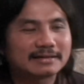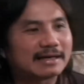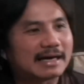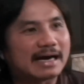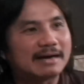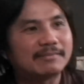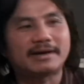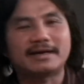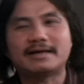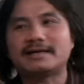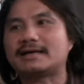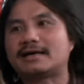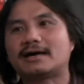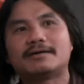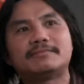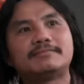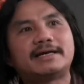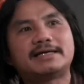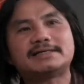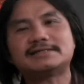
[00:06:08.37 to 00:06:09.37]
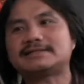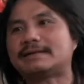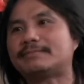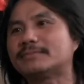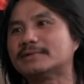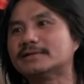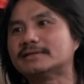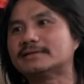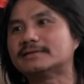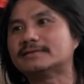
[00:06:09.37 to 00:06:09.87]
Ở Mỹ này homeless
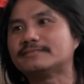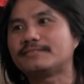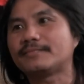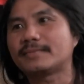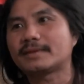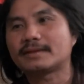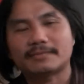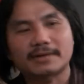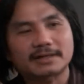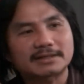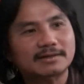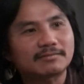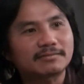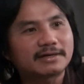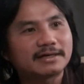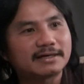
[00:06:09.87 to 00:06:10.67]
nằm đường, mà trong